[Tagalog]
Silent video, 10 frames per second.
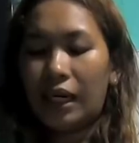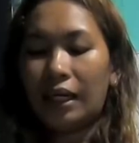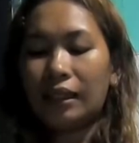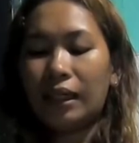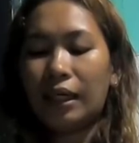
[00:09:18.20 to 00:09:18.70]

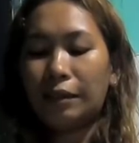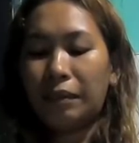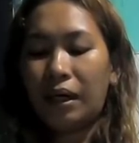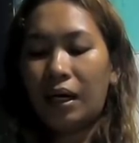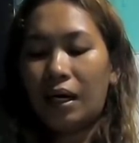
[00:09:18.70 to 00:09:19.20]
lahat ng
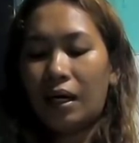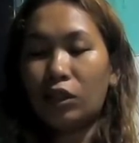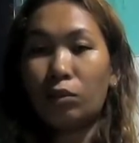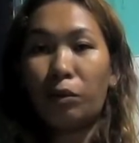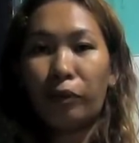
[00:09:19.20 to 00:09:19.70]
mga
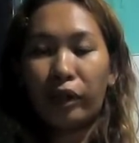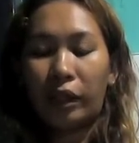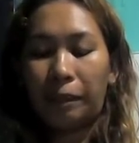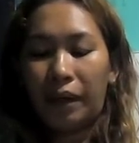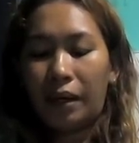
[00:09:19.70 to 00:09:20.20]
sumuporta
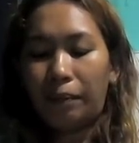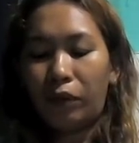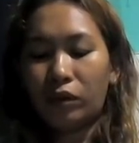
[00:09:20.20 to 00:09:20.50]
pala po.